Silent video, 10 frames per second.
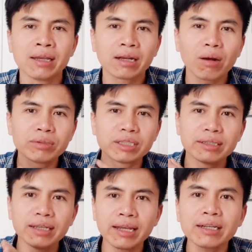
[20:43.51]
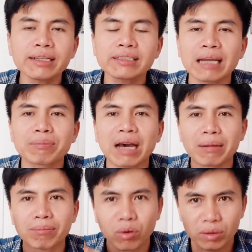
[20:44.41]
không chỉ đến khách sạn
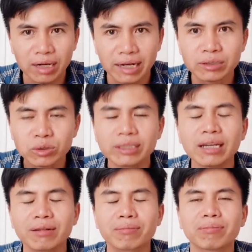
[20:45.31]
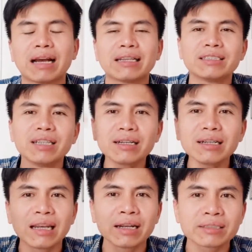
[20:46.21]
bạn một lần duy nhất mà những
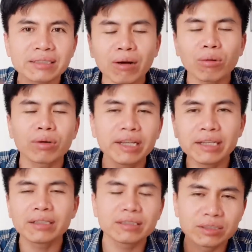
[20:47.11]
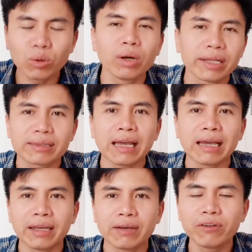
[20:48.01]
lần sau đi du lịch
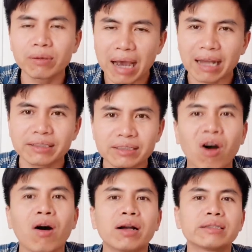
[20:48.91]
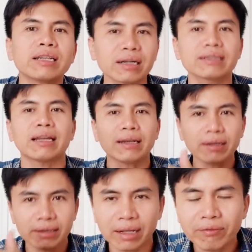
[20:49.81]
tại địa phương bạn họ chắc
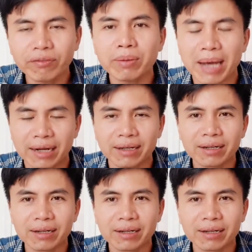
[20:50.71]
chắn đến với bạn